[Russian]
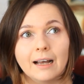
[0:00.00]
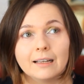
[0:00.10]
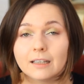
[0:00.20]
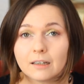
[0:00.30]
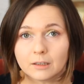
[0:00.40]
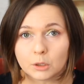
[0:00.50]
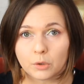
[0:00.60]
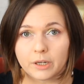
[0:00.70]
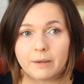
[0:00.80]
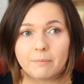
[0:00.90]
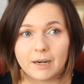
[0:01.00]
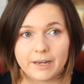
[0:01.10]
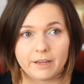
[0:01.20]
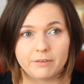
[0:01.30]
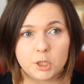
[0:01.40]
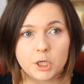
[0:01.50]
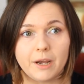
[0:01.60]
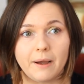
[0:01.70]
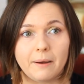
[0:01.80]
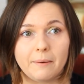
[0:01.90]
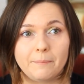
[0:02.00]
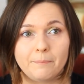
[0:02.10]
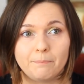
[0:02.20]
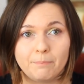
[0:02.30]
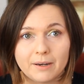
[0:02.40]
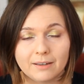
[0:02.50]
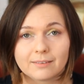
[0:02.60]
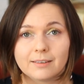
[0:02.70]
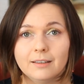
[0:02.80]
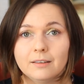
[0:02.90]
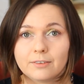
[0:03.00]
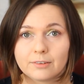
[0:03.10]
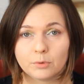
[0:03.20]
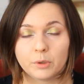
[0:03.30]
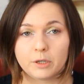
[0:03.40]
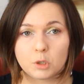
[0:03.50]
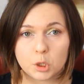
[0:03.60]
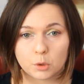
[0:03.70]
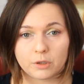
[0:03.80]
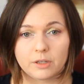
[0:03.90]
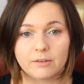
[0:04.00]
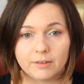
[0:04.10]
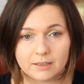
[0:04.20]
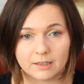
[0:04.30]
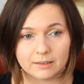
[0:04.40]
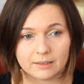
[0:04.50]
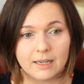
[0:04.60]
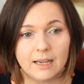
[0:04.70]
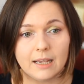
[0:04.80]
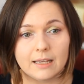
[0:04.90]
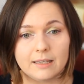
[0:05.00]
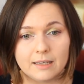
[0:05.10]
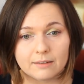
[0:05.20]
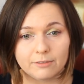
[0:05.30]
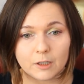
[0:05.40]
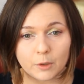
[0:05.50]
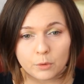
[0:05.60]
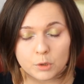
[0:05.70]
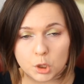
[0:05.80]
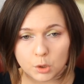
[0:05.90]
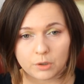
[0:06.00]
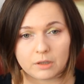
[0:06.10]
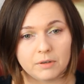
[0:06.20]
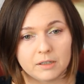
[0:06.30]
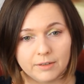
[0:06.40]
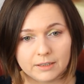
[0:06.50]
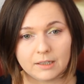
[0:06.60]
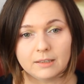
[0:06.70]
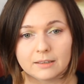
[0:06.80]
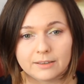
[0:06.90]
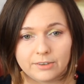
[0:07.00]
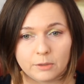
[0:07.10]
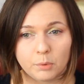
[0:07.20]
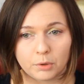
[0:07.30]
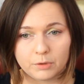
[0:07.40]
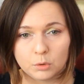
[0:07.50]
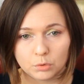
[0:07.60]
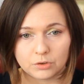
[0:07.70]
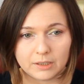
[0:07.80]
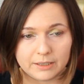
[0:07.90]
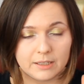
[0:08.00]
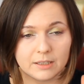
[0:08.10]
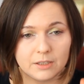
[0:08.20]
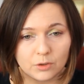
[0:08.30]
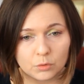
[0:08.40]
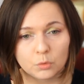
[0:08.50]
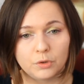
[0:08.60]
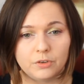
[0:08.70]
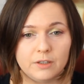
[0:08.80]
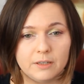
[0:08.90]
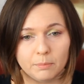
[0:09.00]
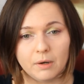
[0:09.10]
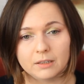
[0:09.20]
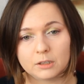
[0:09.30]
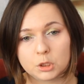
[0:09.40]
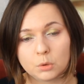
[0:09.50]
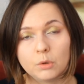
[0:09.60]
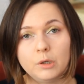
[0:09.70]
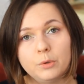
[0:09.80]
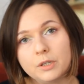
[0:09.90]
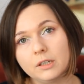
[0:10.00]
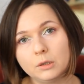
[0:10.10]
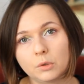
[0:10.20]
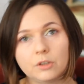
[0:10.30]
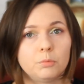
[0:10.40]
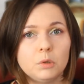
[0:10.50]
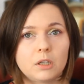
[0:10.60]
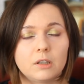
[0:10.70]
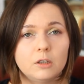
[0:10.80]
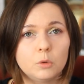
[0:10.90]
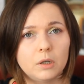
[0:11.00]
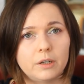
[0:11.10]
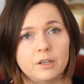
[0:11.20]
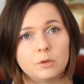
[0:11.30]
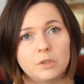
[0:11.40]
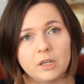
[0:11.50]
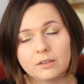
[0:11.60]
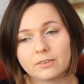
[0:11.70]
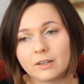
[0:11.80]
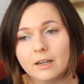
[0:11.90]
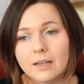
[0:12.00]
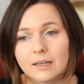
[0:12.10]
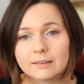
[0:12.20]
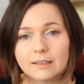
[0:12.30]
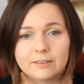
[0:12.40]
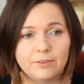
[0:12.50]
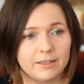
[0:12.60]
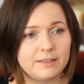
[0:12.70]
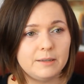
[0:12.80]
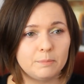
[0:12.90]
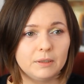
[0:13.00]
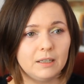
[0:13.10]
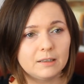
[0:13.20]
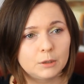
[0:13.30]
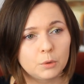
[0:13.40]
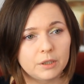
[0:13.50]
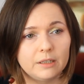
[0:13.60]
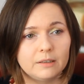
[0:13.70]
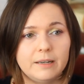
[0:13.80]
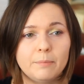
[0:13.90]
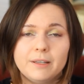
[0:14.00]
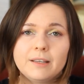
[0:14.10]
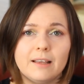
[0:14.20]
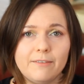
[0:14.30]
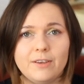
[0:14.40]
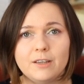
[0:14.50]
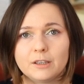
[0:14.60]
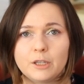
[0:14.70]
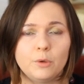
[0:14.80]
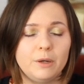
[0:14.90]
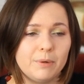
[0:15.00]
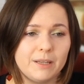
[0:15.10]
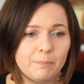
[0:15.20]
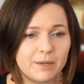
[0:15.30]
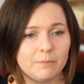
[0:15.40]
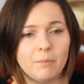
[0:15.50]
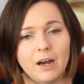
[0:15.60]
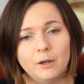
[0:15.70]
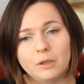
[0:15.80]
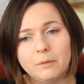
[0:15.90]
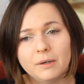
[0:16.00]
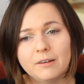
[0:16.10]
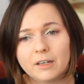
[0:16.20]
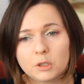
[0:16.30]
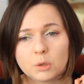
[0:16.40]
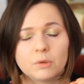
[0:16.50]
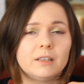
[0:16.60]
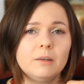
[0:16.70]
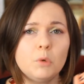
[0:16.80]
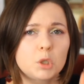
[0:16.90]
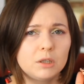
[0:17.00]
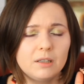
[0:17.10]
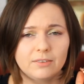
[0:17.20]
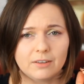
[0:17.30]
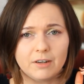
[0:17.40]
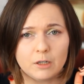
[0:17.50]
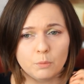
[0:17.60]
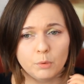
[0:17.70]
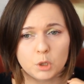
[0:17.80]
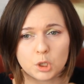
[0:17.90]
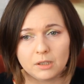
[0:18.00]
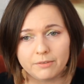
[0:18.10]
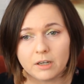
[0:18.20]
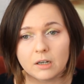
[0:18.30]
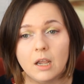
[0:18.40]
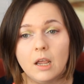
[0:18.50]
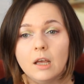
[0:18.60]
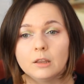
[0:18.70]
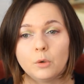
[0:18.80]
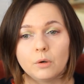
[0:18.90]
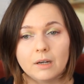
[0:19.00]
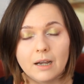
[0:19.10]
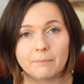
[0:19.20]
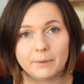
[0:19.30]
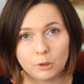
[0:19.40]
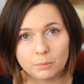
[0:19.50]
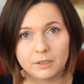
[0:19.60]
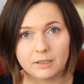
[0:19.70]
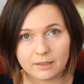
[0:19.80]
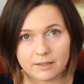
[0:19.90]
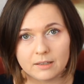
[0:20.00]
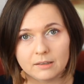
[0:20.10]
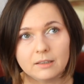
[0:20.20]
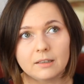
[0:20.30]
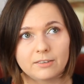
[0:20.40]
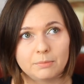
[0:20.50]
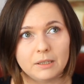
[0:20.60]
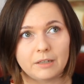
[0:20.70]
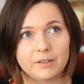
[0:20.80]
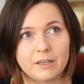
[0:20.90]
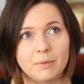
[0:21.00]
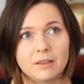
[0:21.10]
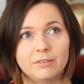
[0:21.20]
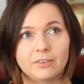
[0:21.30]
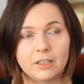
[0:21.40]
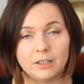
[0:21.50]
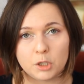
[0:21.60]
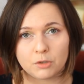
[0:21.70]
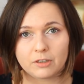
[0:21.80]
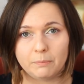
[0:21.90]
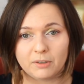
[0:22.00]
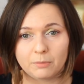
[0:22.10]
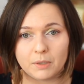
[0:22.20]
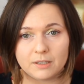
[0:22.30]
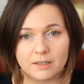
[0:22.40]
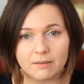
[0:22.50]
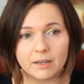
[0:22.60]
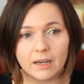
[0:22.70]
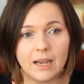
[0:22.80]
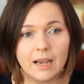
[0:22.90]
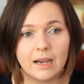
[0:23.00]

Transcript: на которой Малевич показал свой черный квадрат – и вокруг черного квадрата до сих пор ведутся какие-то дискуссии, дебаты, что люди, которые смотрят на эту картину, делятся на два типа, да, которые либо ненавидят ее, либо не понимают, либо говорят, что это может нарисовать любой человек. Но подобные картины надо рассматривать именно в исторической перспективе,